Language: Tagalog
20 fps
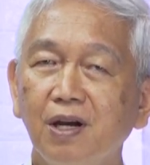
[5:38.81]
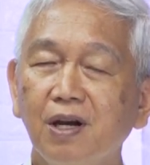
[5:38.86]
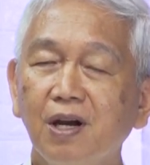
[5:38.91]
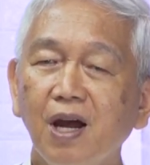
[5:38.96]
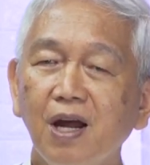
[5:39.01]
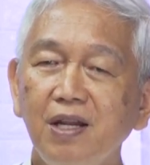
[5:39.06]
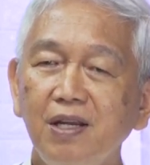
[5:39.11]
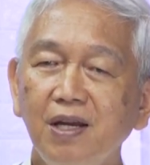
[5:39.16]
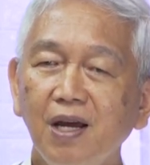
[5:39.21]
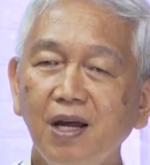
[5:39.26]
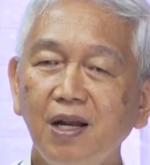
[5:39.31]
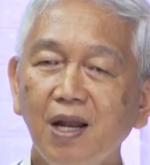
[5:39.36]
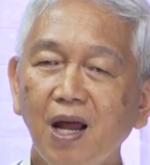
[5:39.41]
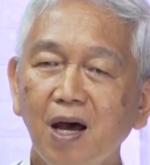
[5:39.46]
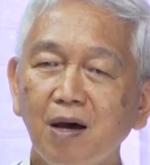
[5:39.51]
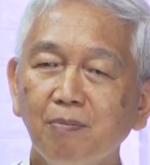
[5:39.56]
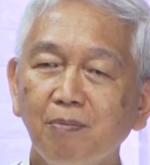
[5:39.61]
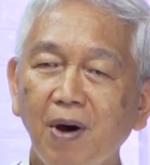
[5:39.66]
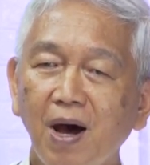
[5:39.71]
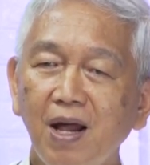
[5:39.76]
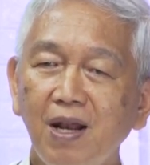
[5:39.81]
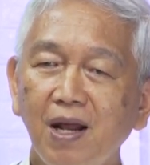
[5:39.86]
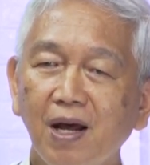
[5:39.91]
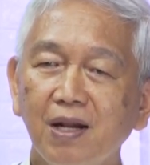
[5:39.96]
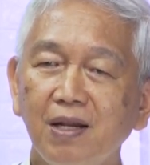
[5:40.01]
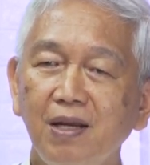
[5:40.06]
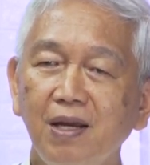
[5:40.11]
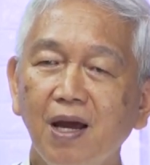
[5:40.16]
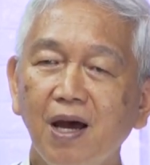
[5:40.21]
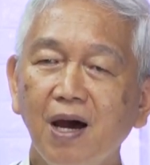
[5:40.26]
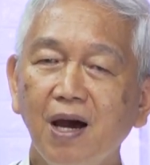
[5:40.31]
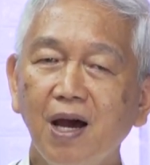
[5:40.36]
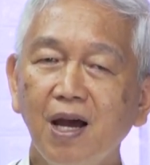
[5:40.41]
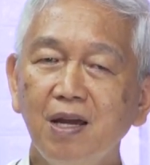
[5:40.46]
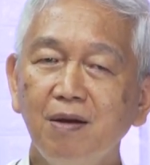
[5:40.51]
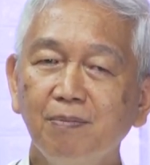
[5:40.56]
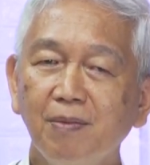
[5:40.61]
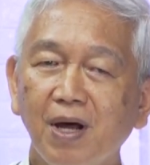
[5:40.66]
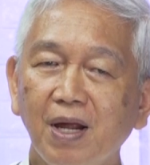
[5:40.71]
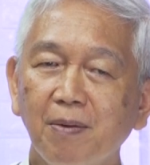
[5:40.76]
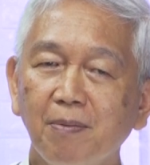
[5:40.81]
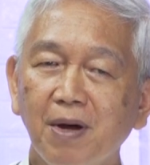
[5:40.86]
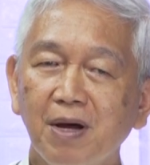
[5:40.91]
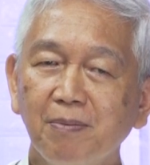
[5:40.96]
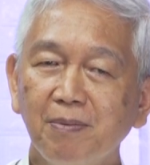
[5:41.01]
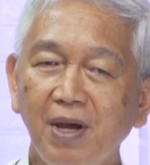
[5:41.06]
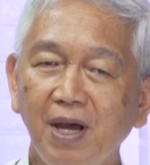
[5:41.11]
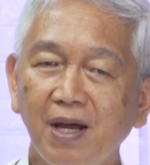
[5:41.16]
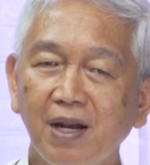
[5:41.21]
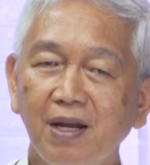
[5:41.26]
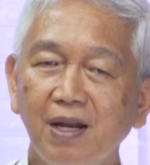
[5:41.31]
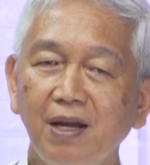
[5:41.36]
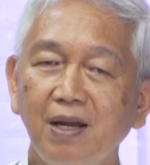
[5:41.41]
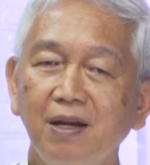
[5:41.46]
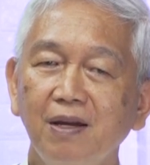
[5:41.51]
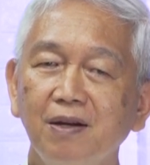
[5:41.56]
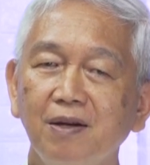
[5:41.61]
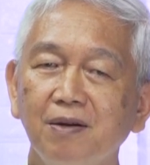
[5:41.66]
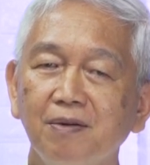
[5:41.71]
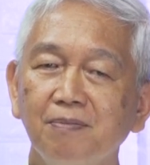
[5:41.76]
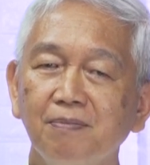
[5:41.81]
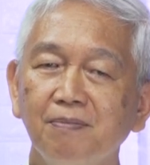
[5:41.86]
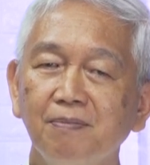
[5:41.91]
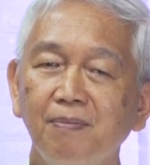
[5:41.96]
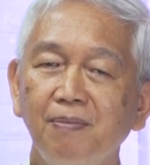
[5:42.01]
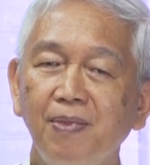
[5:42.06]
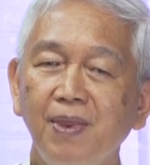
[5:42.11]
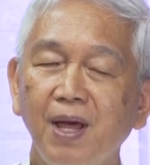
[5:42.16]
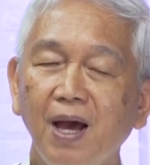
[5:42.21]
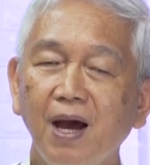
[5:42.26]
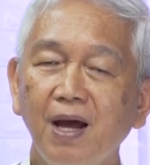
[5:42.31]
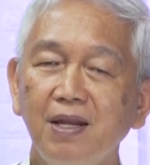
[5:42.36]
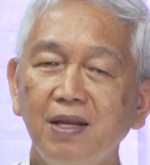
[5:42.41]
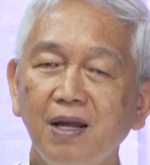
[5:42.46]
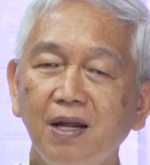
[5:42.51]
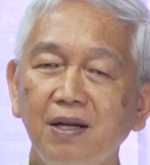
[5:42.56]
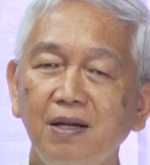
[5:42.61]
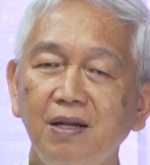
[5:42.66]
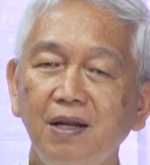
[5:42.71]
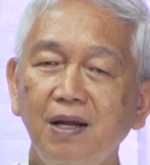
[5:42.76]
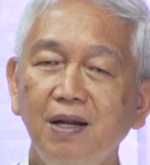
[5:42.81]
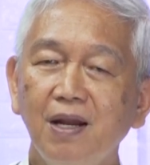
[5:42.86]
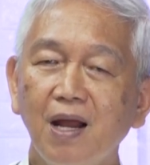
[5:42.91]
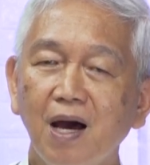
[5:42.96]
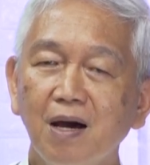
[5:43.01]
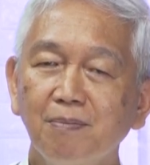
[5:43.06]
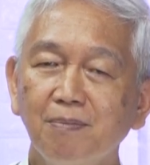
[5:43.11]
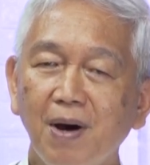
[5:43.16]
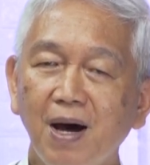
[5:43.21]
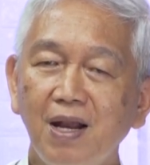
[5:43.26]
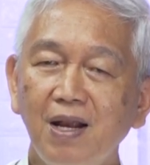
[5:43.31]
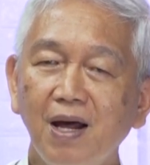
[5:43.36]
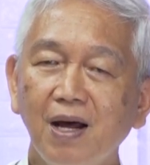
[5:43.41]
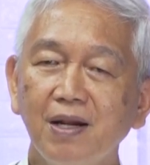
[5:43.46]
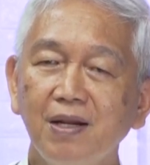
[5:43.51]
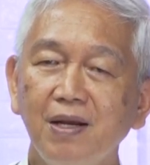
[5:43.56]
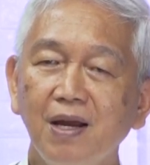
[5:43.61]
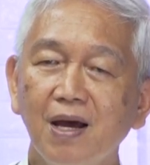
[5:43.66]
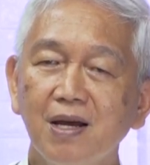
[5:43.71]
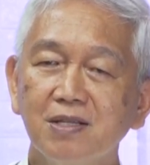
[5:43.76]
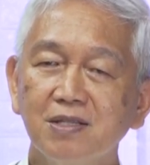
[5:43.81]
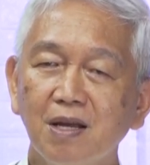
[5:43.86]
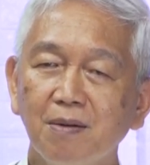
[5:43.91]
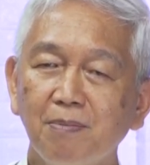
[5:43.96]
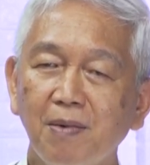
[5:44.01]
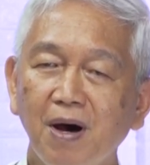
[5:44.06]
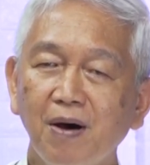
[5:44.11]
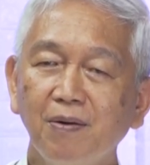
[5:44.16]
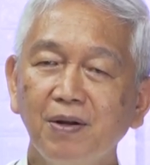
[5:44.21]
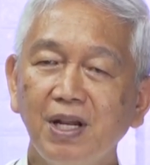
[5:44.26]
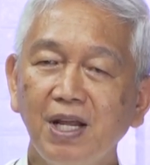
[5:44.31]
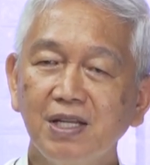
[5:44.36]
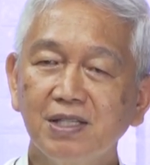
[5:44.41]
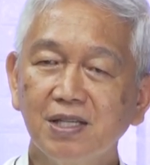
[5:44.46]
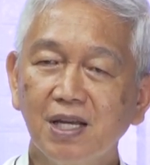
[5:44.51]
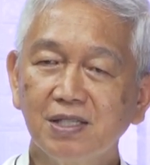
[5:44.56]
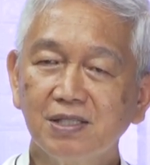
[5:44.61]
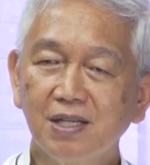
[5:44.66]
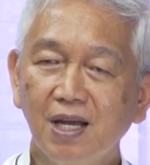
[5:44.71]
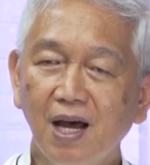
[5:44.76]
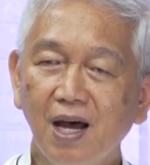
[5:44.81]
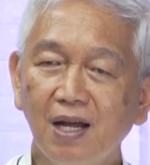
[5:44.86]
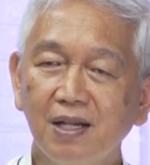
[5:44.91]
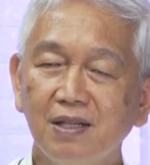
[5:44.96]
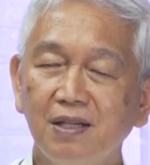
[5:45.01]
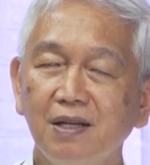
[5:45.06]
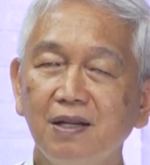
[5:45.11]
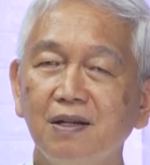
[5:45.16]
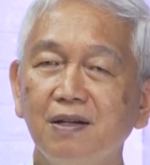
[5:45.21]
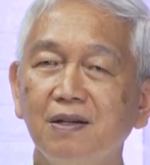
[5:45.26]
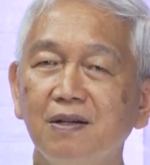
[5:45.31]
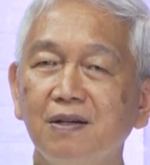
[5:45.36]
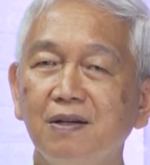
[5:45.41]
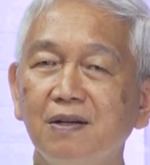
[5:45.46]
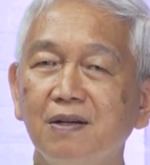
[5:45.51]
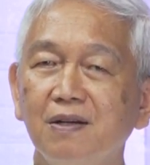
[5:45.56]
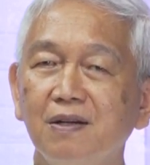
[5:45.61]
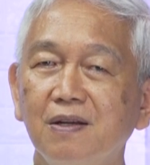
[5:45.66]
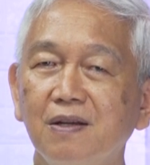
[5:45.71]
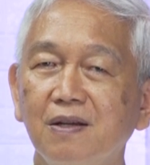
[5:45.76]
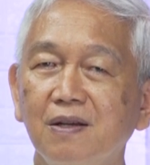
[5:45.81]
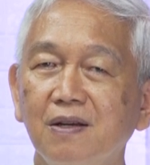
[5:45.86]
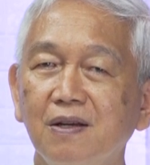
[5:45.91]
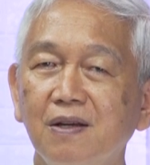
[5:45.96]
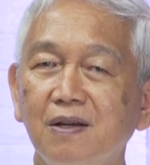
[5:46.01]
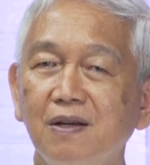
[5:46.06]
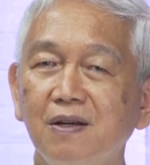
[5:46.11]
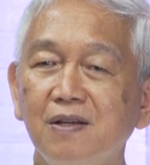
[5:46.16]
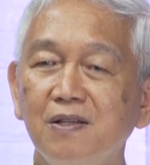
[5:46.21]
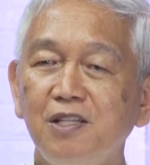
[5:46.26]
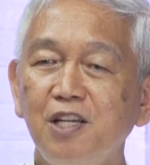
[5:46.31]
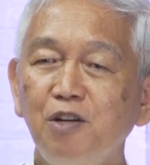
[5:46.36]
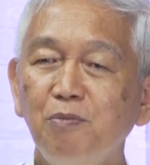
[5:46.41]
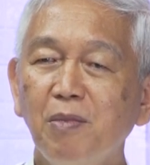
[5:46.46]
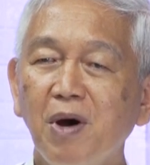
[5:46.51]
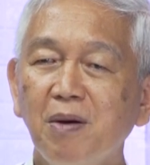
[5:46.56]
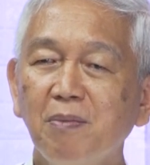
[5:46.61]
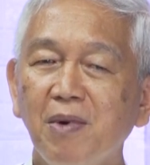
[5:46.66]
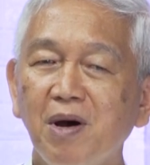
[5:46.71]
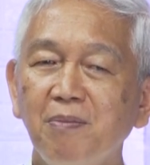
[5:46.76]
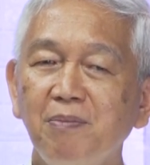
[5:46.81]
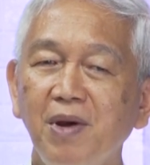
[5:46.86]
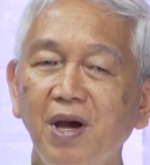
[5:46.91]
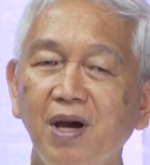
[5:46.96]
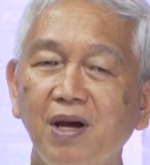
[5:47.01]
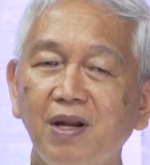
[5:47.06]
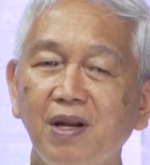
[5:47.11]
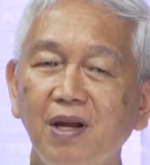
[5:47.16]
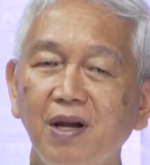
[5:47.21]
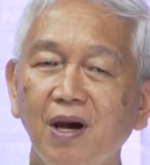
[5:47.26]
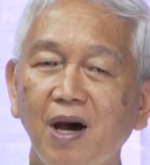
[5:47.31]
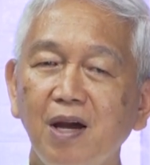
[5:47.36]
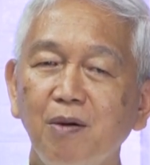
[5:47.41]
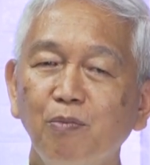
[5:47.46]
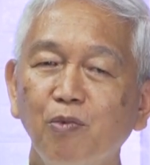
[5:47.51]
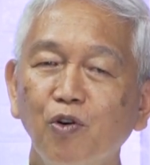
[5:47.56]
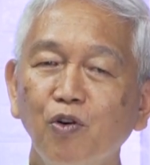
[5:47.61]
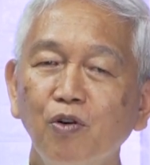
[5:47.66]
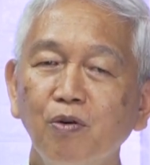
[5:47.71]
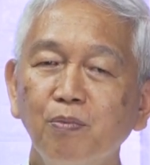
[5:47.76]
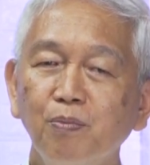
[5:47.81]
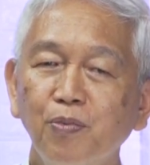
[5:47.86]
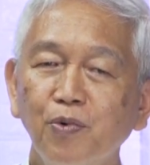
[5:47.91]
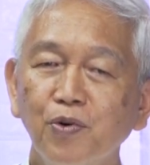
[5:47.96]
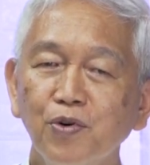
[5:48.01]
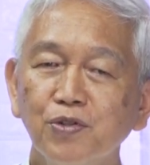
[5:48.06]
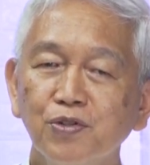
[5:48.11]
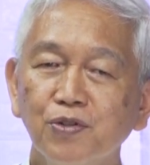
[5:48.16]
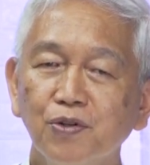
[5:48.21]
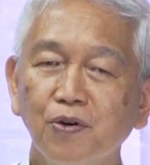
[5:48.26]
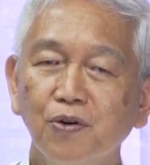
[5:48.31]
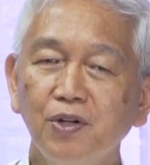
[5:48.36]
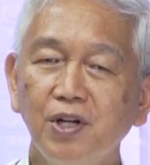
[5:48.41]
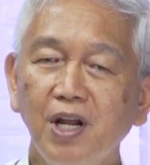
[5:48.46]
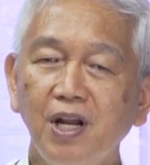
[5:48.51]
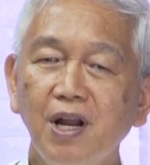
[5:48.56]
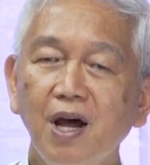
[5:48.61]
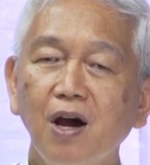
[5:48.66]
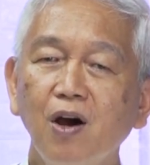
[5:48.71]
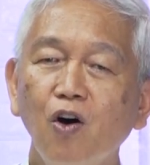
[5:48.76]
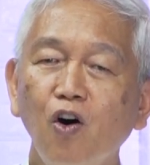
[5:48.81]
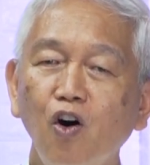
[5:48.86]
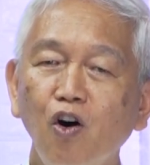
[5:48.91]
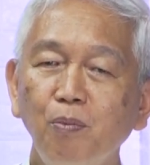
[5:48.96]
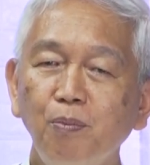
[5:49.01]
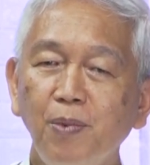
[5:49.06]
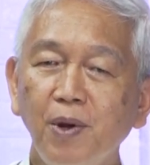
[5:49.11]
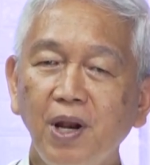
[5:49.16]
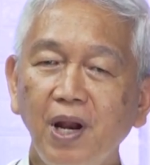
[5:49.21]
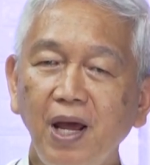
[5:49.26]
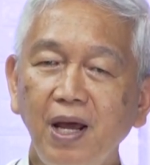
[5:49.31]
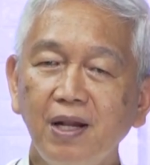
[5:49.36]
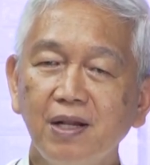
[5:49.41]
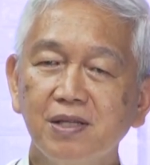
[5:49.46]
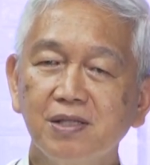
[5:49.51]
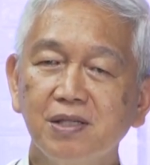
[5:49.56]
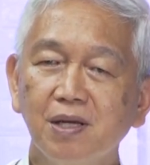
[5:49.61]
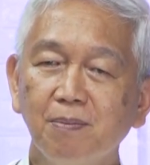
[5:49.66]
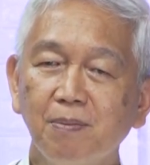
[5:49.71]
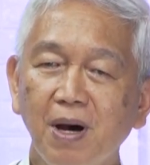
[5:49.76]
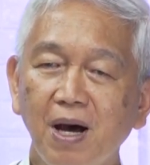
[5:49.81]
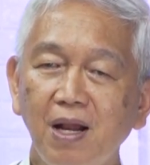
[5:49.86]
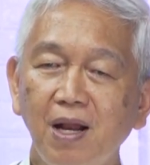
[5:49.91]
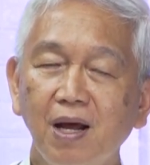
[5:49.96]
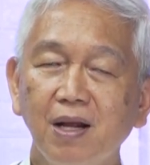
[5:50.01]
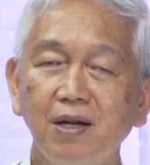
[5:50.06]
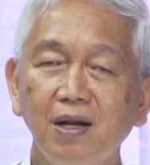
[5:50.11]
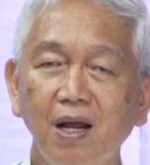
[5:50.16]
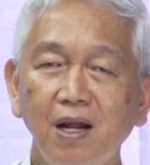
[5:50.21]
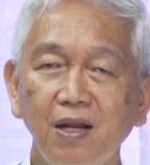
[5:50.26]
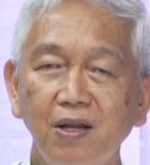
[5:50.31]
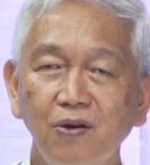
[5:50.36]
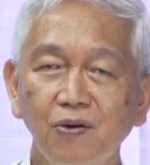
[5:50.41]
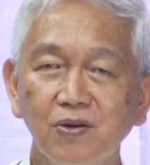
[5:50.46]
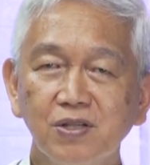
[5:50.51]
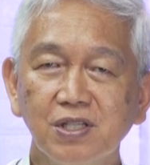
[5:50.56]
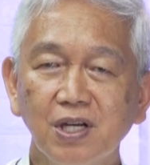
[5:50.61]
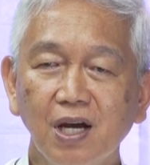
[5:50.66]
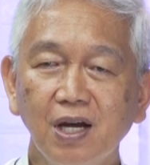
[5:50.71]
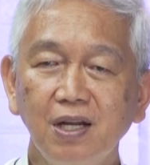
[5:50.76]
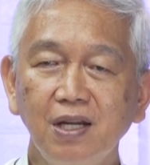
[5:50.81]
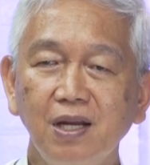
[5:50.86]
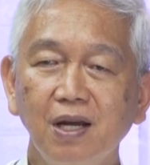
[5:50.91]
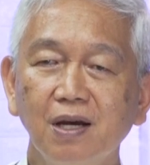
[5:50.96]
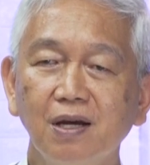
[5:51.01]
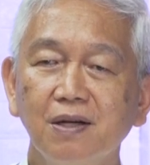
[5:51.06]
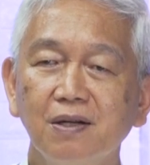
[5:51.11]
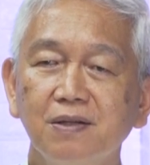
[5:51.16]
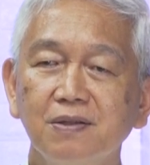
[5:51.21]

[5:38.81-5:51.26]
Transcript: Ganyan ang balak niya kay Mama Mary. Ganyan din ang balak niya sa bawat isa sa atin. Si Mama Mary ay buong puso na nag-cooperate sa balak ng Diyos sa kanya.